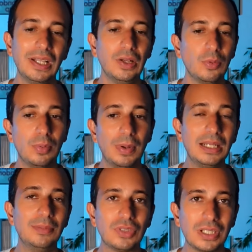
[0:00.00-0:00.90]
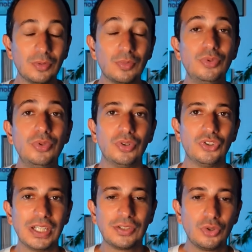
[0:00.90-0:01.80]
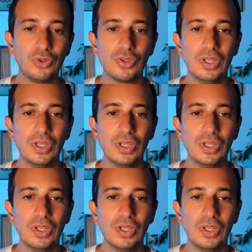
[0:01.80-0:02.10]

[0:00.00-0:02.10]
peut pas les montrer non plus euh, chaque chose.